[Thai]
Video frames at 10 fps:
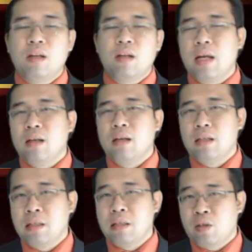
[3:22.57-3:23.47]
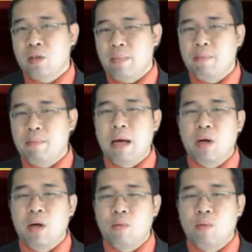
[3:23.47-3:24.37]
นั่นก็คือสมเด็จพระ
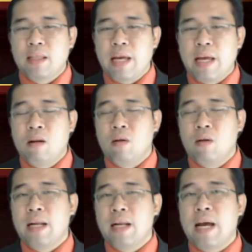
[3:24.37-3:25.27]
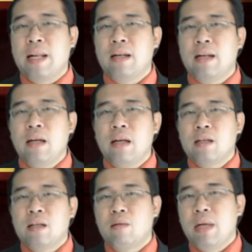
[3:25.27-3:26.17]
บรมไตรโลกนาถ
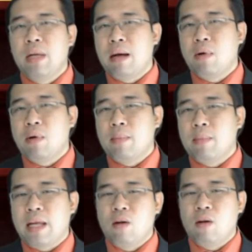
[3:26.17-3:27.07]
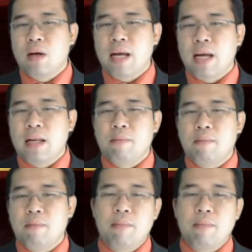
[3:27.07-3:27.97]
สมเด็จพระบรมไตรโลกนาถนั้น
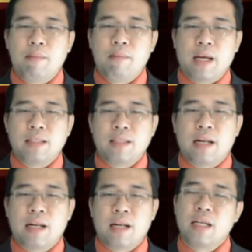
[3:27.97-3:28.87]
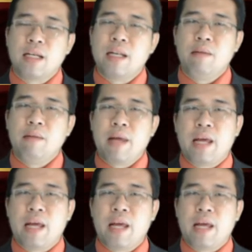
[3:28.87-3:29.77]
เป็นพระมหากษัตริย์รัชกาลที่
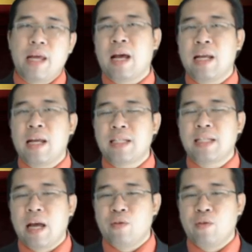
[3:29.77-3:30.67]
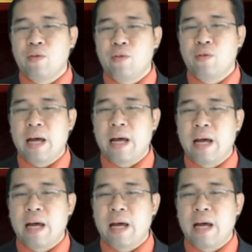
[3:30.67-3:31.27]
8 แห่งอาณาจักรอยุธยา